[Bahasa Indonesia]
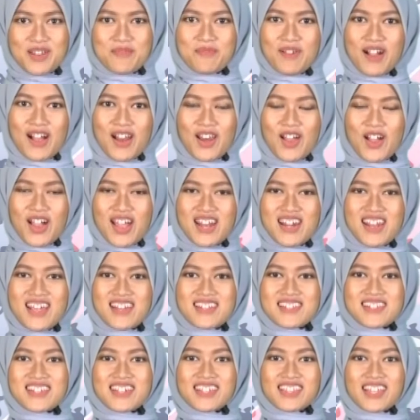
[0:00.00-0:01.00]
di Pekalongan
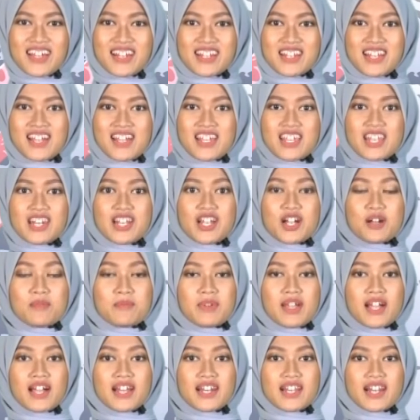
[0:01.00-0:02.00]
dan sekitarnya, kini
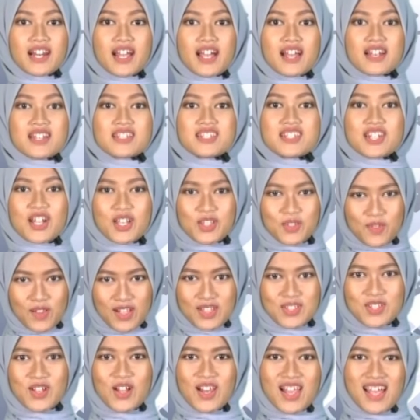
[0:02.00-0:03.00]
kami hadirkan
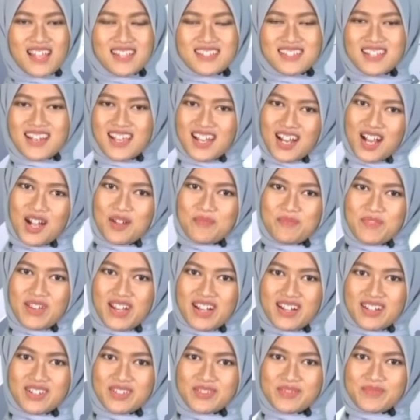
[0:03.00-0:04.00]
jadwal sholat
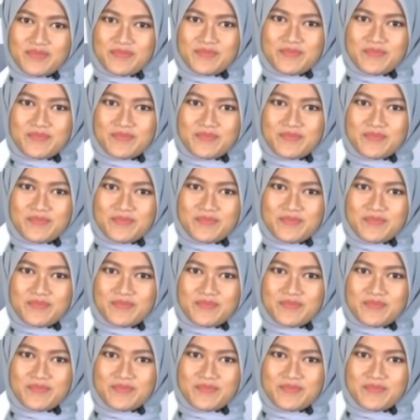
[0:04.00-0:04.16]
selengkapnya.